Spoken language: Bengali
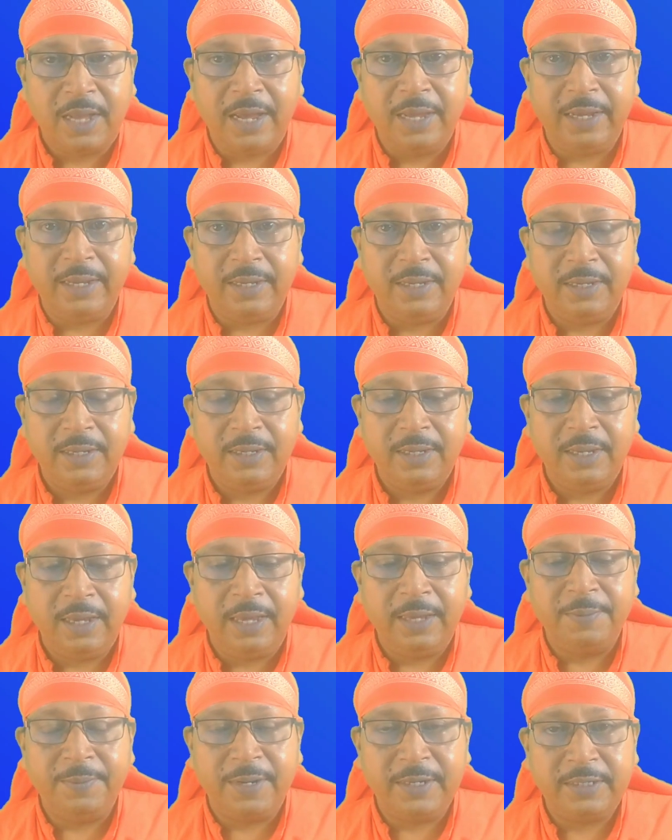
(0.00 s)
তাই
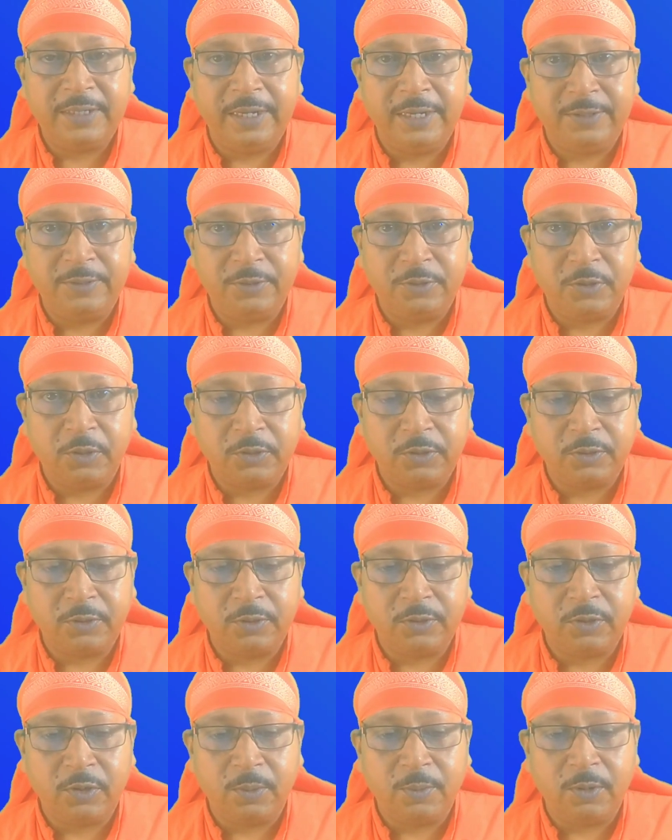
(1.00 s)
এই মাসে একটু
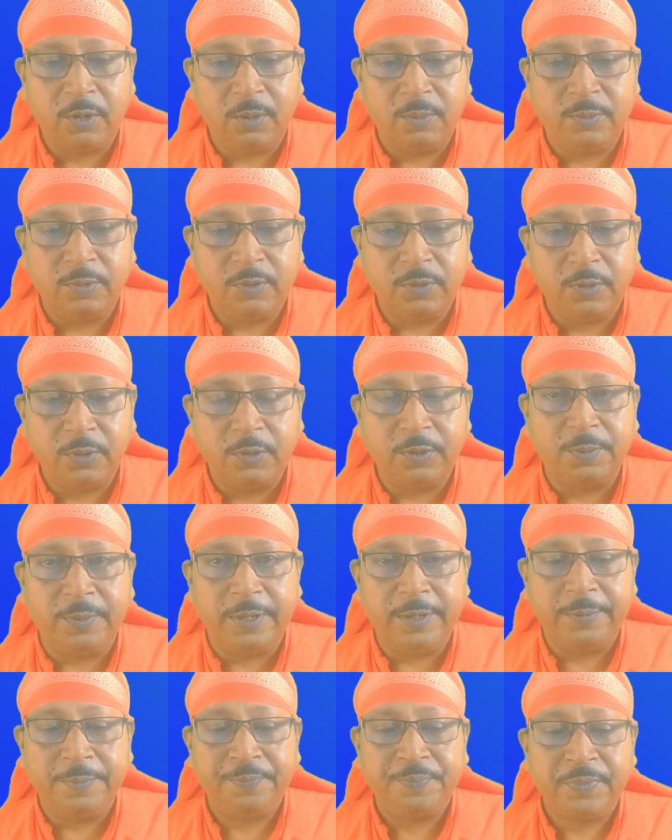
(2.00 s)
সতর্কতা অবলম্বন
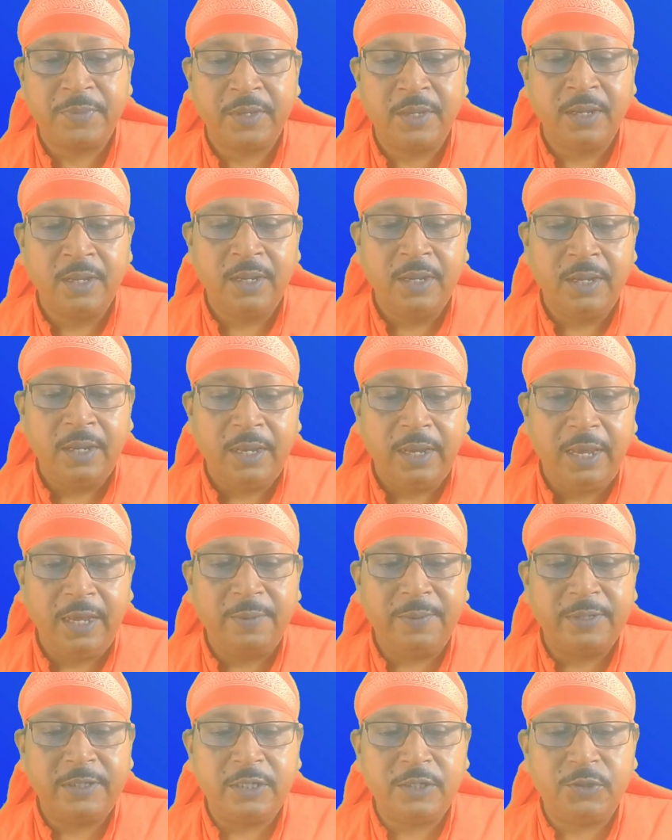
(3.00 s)
করবেন এই
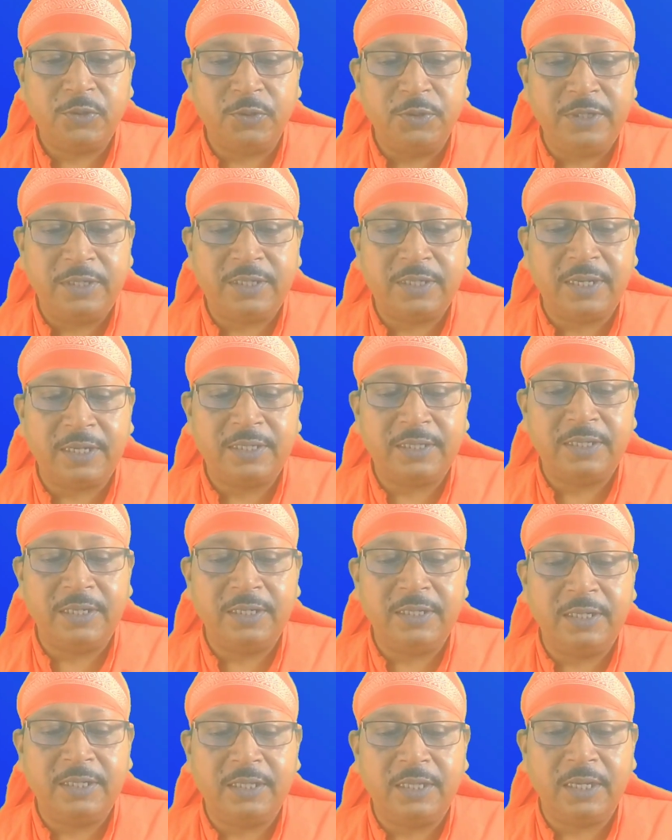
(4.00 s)
মাসে শরীর
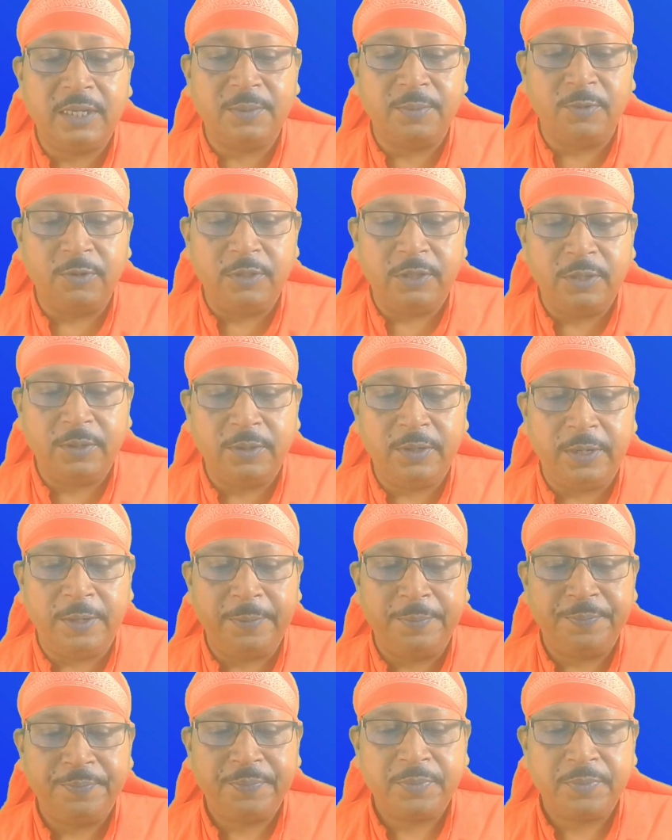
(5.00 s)
স্বাস্থ্যের দিক থেকে বলতে হলে